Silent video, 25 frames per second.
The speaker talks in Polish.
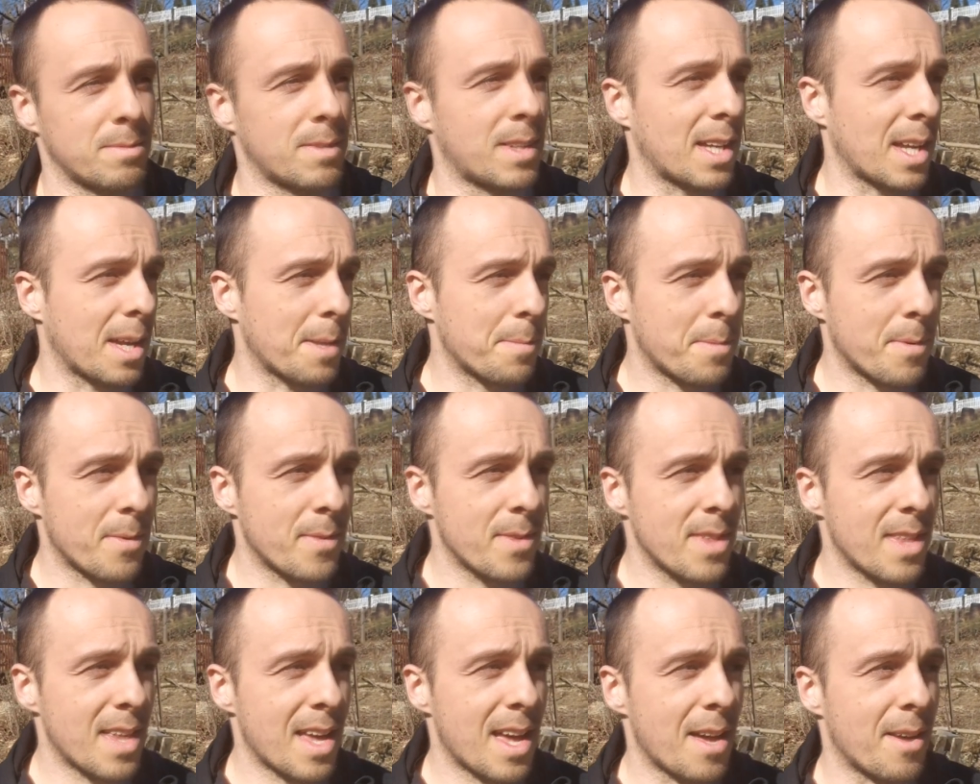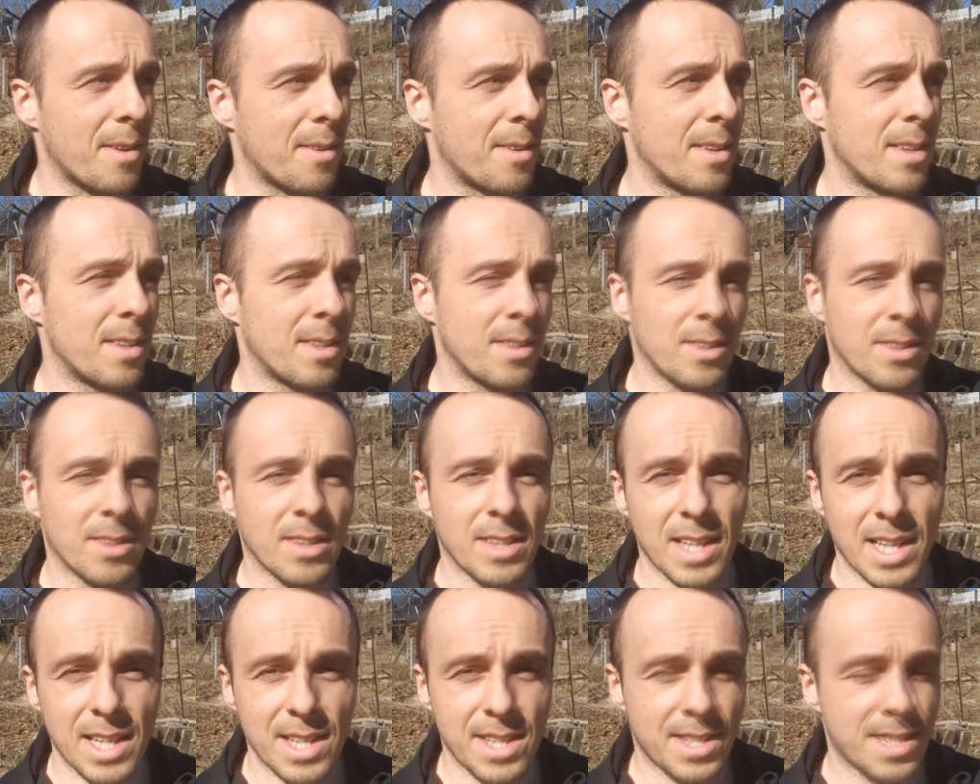Tak jak powiedziałem,
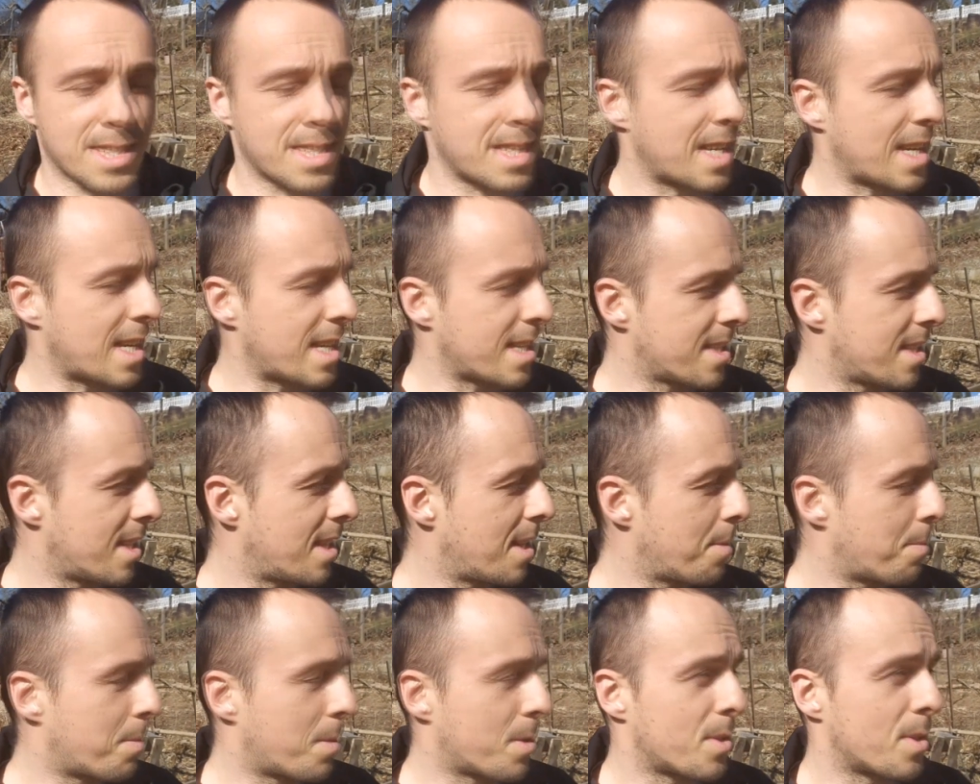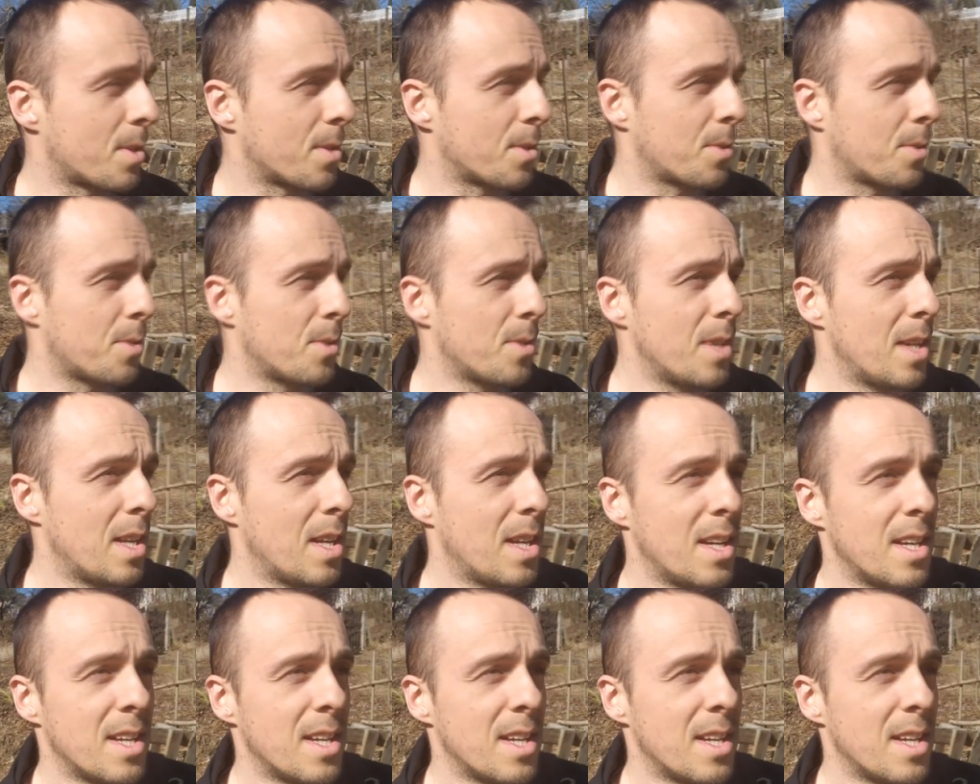dodajesz zarazę na początku,